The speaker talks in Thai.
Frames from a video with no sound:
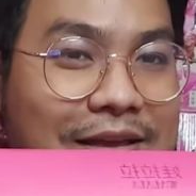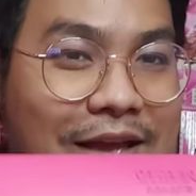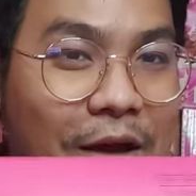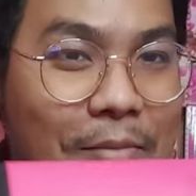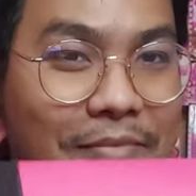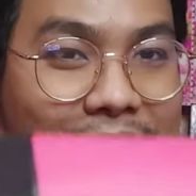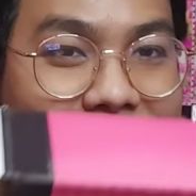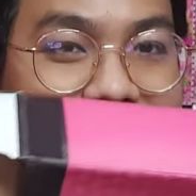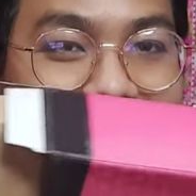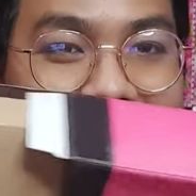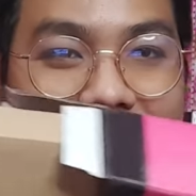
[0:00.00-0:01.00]
คอมเมนต์มาแล้ว
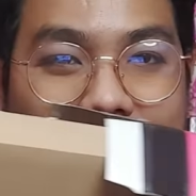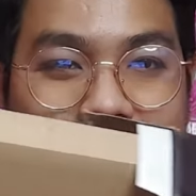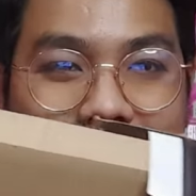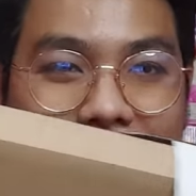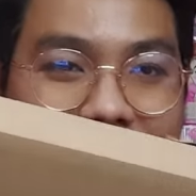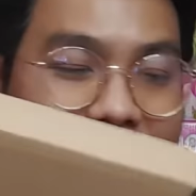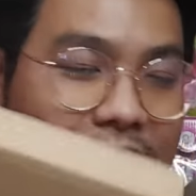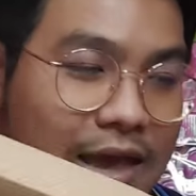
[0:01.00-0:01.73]
กันโอเค